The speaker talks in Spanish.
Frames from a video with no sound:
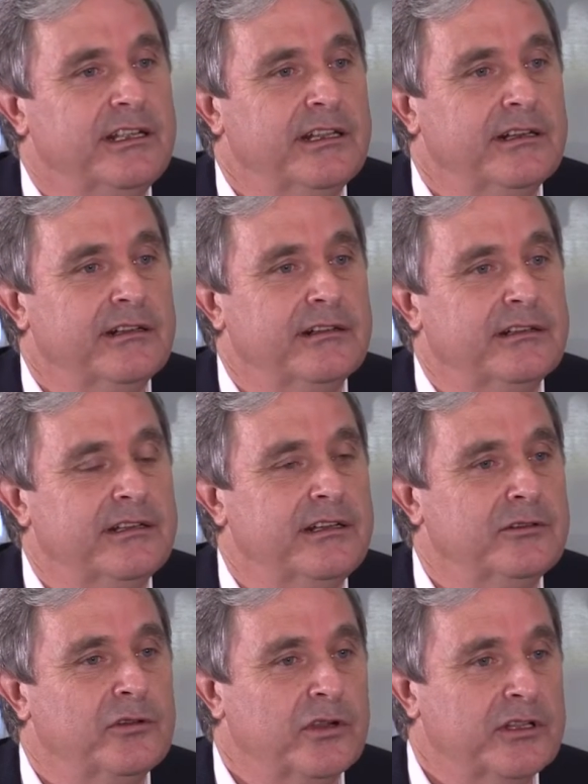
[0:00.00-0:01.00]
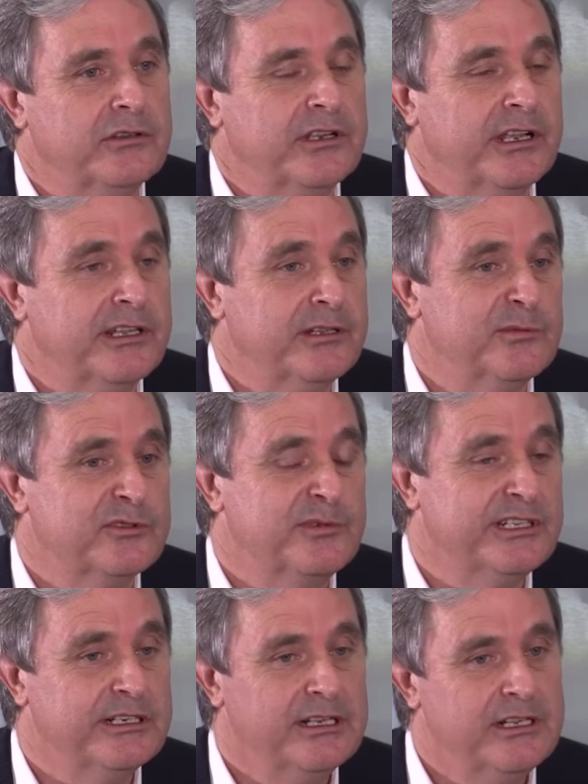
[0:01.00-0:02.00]
en, todo aquello que queremos
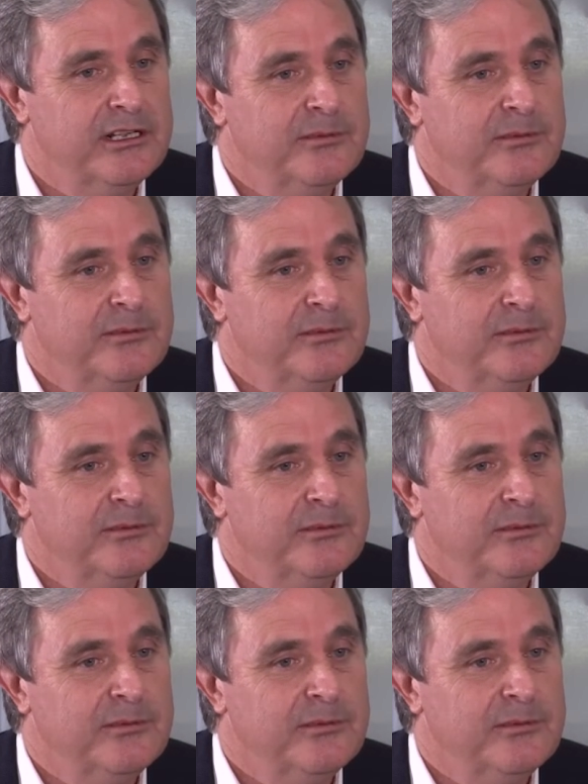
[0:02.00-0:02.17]
medir,